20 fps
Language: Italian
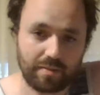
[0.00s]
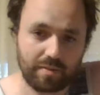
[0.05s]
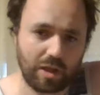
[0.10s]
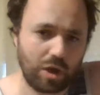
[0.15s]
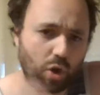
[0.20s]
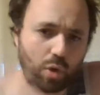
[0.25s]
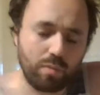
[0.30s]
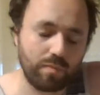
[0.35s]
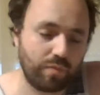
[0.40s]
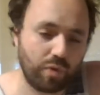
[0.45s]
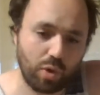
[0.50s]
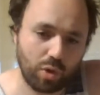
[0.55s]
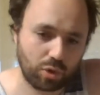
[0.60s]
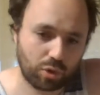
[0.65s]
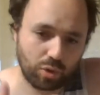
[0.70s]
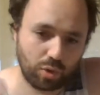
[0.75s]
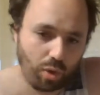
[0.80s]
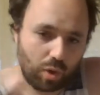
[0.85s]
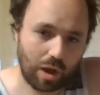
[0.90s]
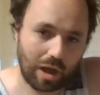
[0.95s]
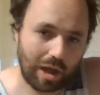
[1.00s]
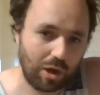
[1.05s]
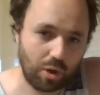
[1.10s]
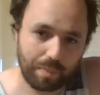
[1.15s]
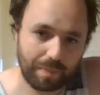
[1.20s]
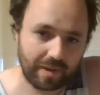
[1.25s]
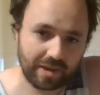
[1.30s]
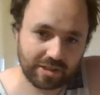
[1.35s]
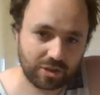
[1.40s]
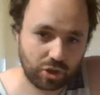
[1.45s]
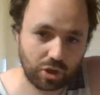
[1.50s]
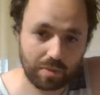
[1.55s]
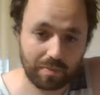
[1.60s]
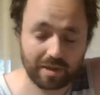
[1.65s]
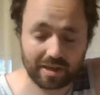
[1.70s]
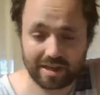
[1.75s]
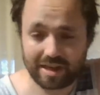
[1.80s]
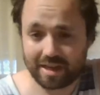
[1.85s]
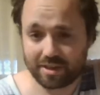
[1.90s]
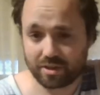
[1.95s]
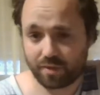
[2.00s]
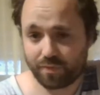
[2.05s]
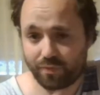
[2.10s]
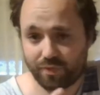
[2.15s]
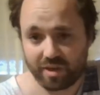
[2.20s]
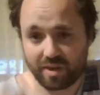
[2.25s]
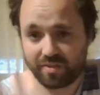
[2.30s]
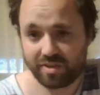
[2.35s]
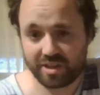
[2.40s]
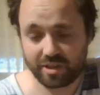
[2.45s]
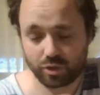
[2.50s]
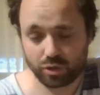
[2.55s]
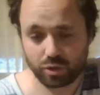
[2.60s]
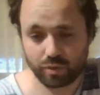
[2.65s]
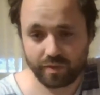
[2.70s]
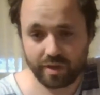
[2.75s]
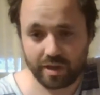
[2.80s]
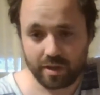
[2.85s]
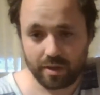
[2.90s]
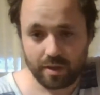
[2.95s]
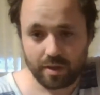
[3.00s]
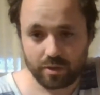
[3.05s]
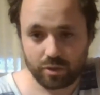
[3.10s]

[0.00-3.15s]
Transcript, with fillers: darò un voto all'operazione di mercato a fine video dove